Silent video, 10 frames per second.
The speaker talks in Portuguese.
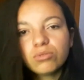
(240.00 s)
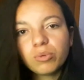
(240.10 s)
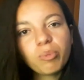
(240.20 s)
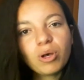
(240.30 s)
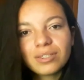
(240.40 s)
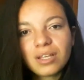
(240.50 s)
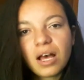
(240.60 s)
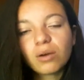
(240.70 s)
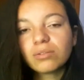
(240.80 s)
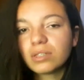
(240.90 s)
tudo possa
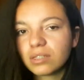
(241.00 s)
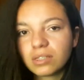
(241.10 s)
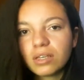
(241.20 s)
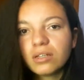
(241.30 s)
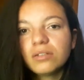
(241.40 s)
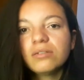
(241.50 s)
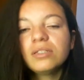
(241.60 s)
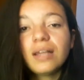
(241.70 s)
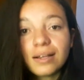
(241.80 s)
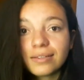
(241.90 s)
acontecer
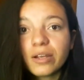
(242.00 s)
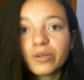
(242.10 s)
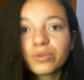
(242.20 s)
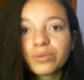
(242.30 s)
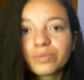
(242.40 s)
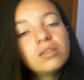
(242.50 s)
e dar certo.